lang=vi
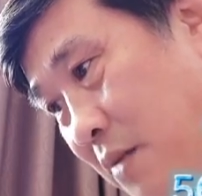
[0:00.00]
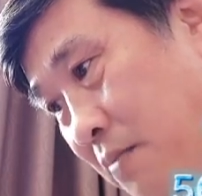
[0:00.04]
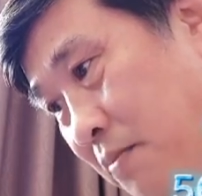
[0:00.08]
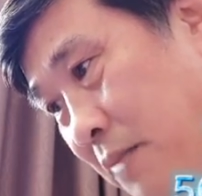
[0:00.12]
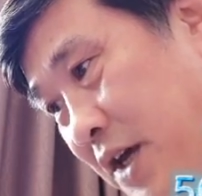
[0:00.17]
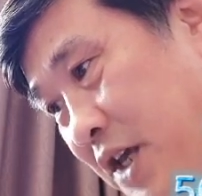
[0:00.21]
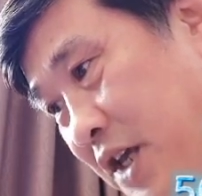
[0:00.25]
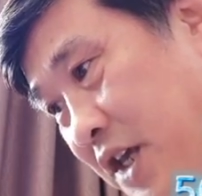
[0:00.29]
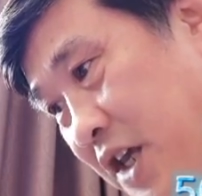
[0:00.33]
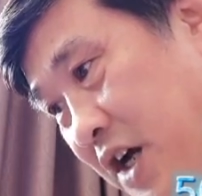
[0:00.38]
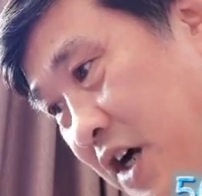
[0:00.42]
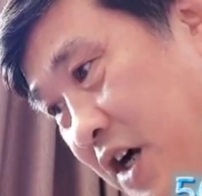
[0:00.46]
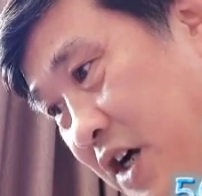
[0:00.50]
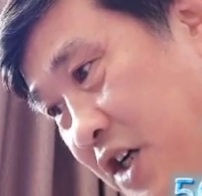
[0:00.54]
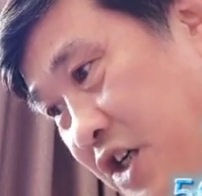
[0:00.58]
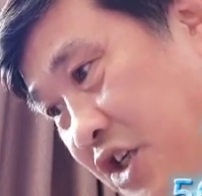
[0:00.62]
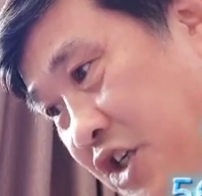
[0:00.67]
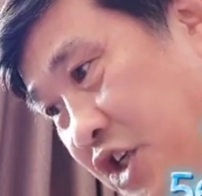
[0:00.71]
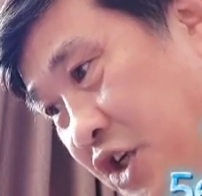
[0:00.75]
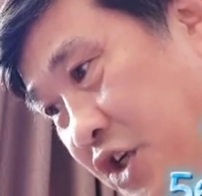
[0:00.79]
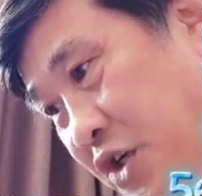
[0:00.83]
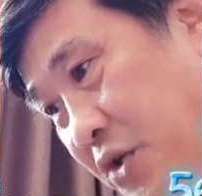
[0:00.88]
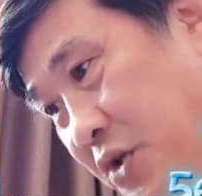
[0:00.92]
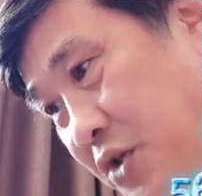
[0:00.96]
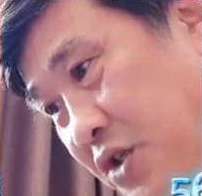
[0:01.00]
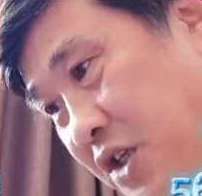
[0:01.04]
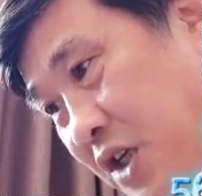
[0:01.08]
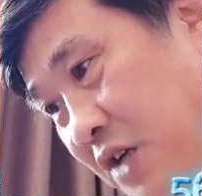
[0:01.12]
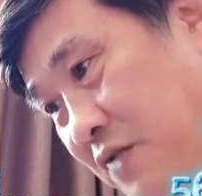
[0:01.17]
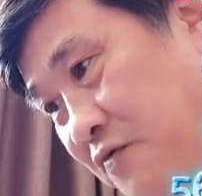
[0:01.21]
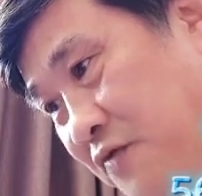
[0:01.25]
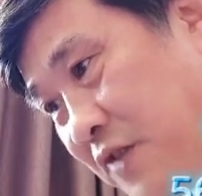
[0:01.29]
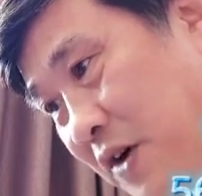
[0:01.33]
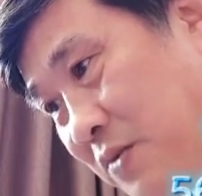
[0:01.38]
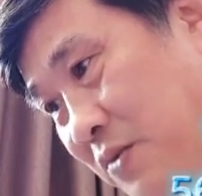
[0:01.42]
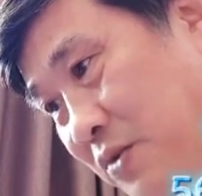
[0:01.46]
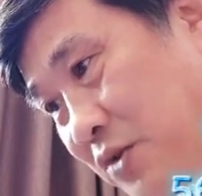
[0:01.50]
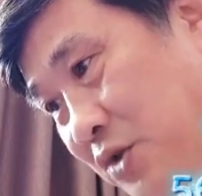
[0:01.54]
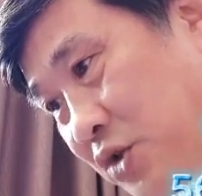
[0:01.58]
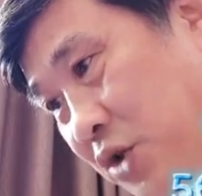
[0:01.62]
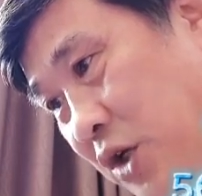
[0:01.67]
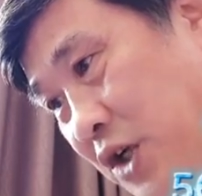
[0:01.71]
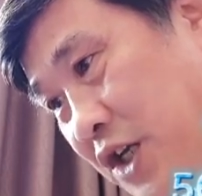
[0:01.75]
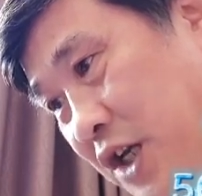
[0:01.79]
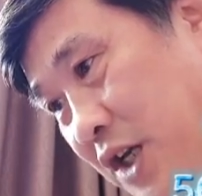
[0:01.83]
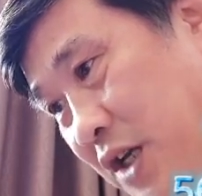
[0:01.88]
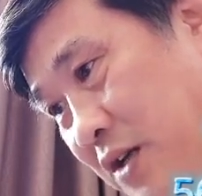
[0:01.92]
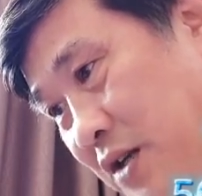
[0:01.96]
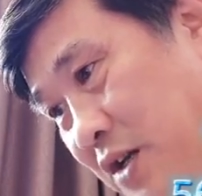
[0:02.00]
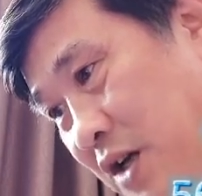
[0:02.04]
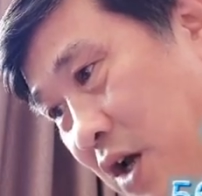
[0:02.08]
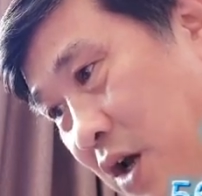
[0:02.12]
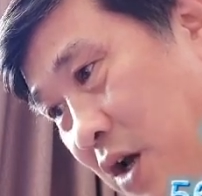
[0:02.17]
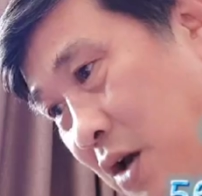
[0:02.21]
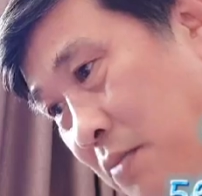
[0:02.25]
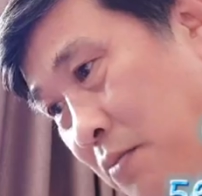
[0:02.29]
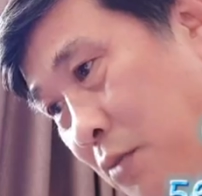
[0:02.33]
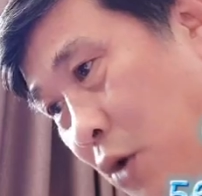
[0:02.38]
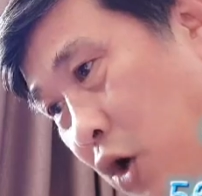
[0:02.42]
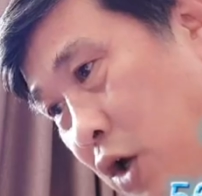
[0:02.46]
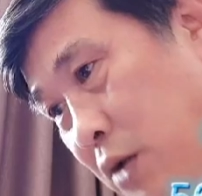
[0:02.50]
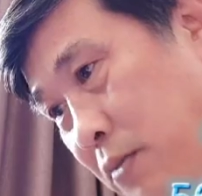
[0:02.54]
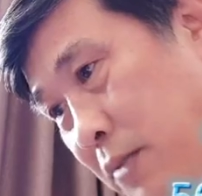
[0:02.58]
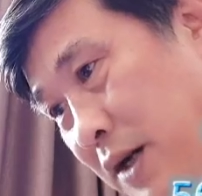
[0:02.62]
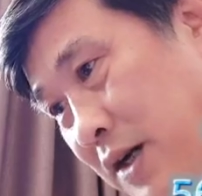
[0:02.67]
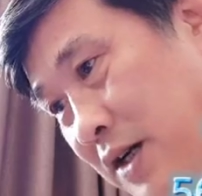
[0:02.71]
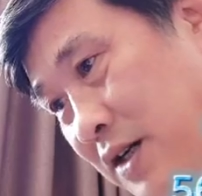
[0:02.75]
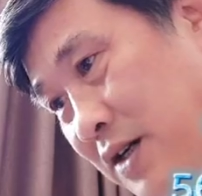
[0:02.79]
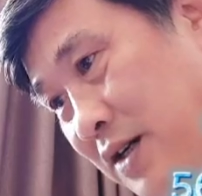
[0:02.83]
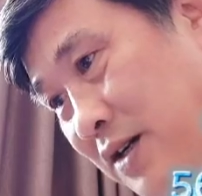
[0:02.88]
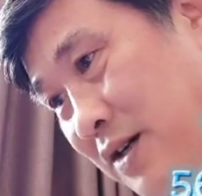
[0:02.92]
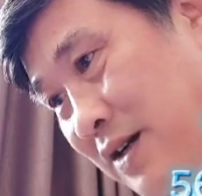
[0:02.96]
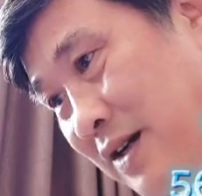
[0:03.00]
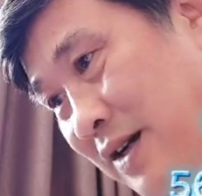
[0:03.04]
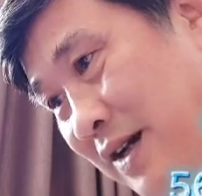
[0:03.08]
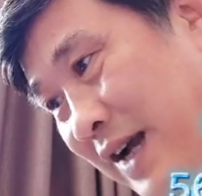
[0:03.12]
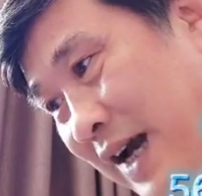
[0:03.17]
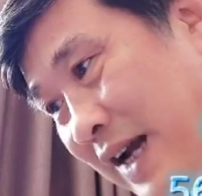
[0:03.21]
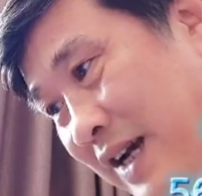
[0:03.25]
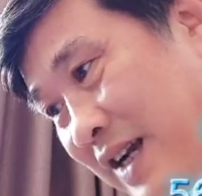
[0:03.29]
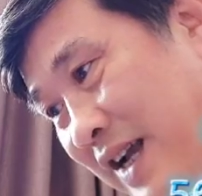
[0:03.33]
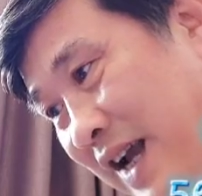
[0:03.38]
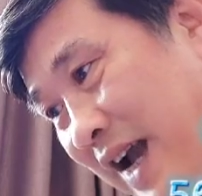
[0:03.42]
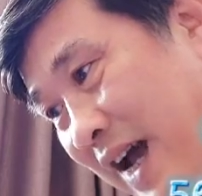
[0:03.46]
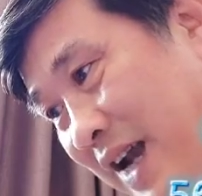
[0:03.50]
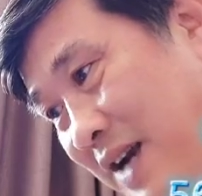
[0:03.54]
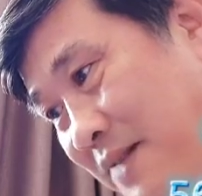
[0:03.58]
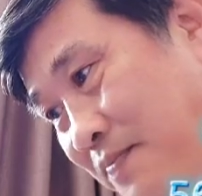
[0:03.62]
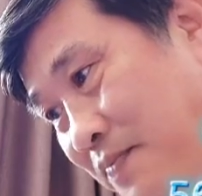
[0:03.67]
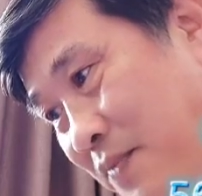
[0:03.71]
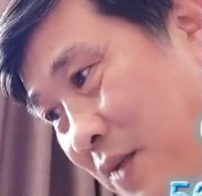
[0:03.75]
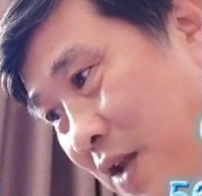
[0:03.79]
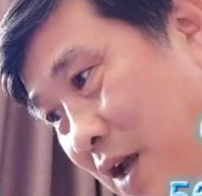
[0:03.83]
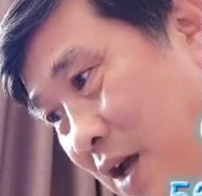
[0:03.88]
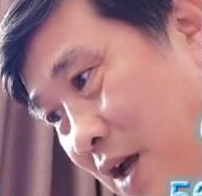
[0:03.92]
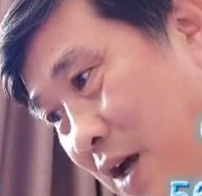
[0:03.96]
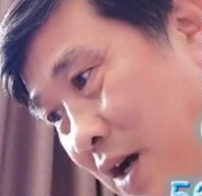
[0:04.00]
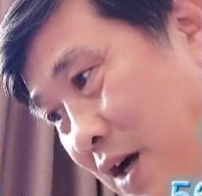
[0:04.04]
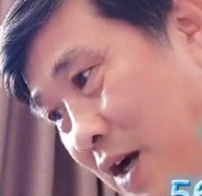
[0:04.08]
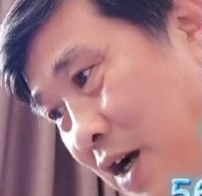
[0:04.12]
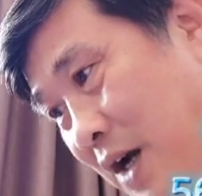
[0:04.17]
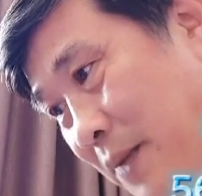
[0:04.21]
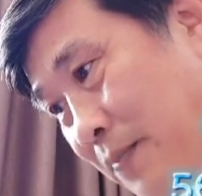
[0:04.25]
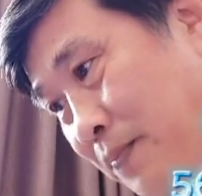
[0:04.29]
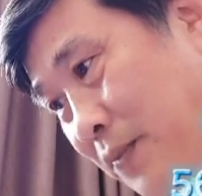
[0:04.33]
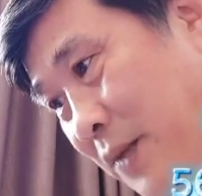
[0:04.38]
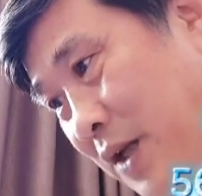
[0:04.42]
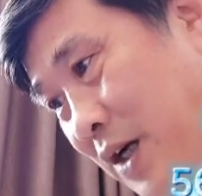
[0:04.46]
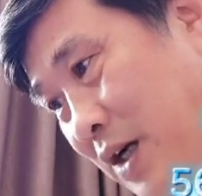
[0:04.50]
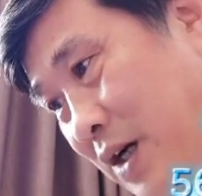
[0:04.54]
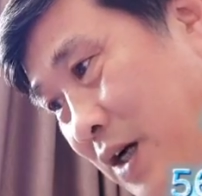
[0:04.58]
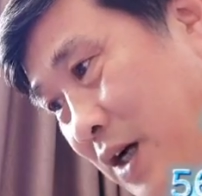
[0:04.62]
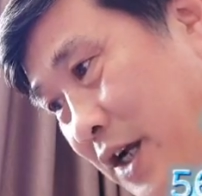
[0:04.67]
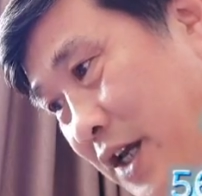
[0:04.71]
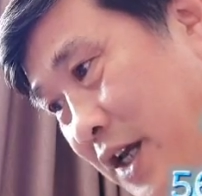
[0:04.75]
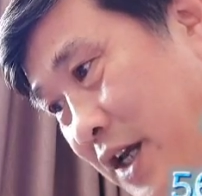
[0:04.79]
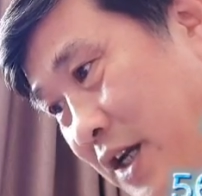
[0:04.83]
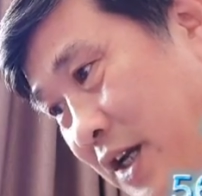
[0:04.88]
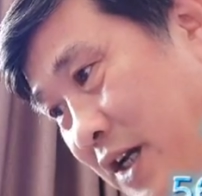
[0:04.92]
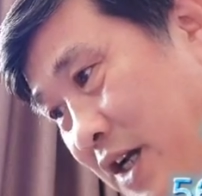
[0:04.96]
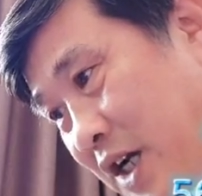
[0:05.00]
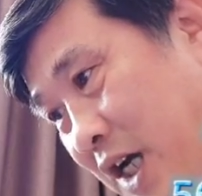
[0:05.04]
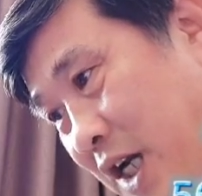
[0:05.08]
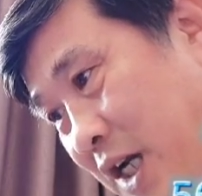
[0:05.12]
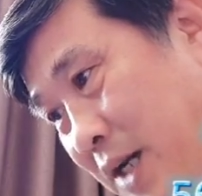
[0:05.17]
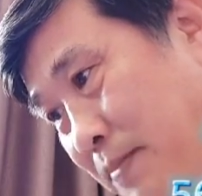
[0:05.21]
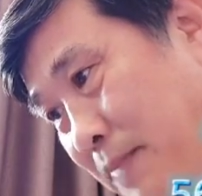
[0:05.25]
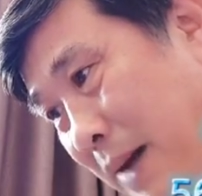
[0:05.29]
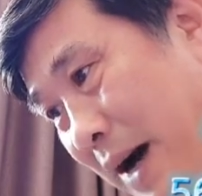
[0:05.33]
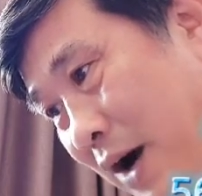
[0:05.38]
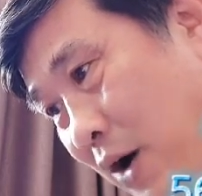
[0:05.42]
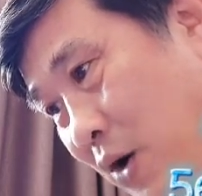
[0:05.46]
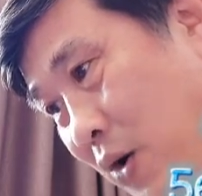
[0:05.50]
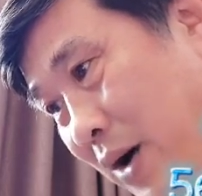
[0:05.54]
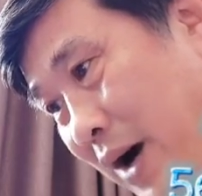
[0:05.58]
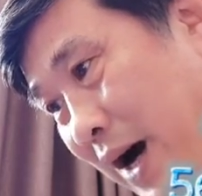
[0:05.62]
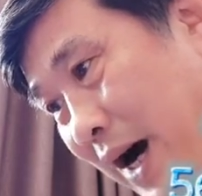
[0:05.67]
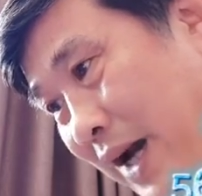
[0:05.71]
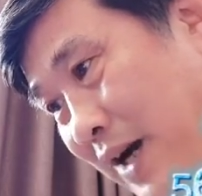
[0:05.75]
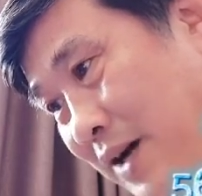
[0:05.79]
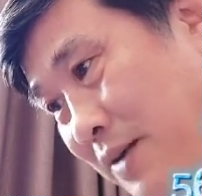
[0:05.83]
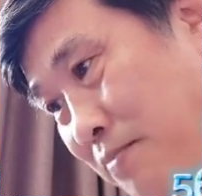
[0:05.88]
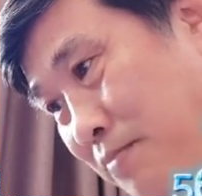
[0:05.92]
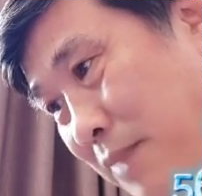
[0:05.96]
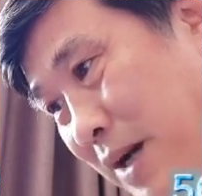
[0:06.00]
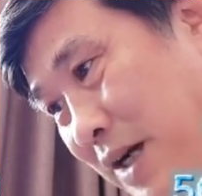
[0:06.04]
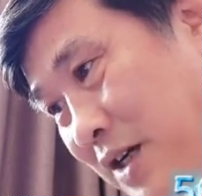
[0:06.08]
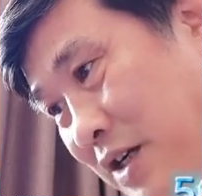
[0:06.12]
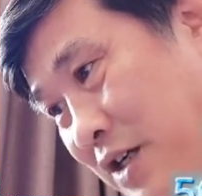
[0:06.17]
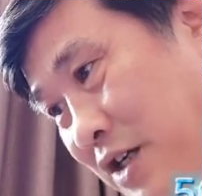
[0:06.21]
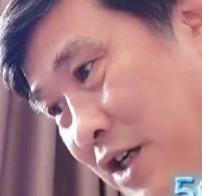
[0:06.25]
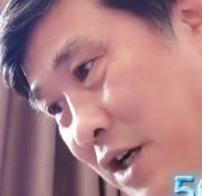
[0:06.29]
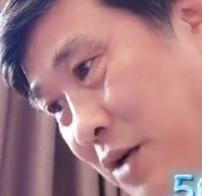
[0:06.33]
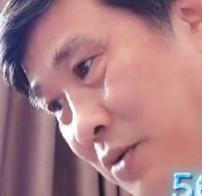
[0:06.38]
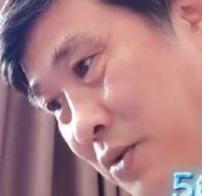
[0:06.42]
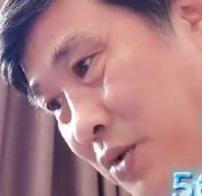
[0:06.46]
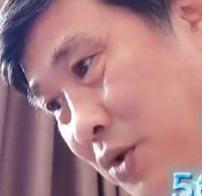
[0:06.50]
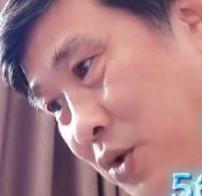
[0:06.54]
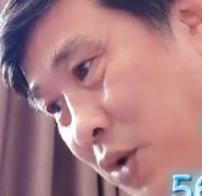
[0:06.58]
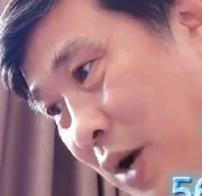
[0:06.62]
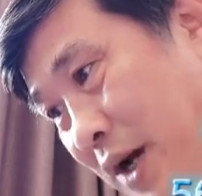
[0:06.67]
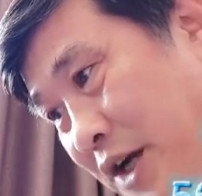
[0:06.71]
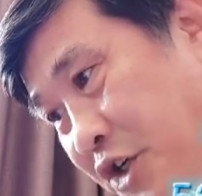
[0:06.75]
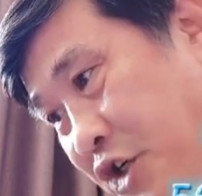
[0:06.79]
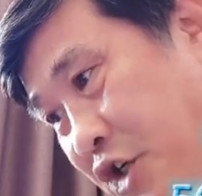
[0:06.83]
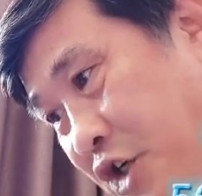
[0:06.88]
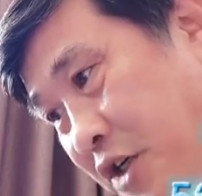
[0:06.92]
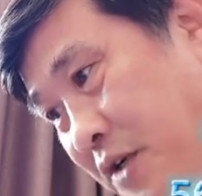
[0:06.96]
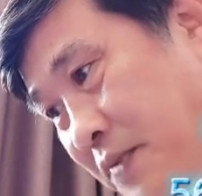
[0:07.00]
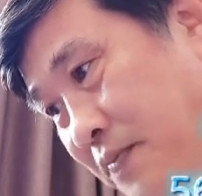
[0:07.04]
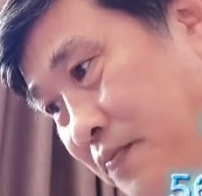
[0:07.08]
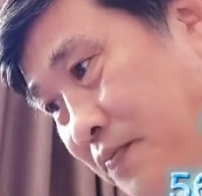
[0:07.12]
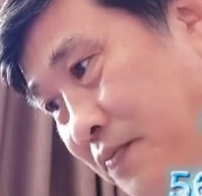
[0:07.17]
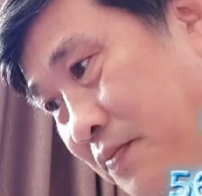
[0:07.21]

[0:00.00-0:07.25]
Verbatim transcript: Bây giờ Triệu Chấn Phong xuất hiện, Bùi Nguyên Minh ngăn cản, lập tức liền kinh bạo ánh mắt trong toàn trường.